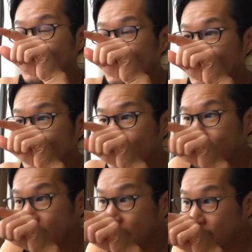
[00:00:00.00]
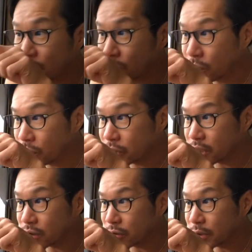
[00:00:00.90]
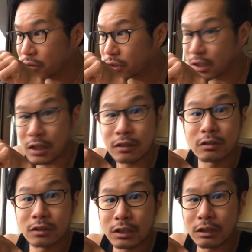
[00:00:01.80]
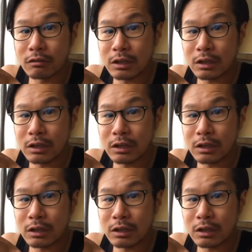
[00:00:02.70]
つかりたくない人の方をじーっと見るんじゃなくって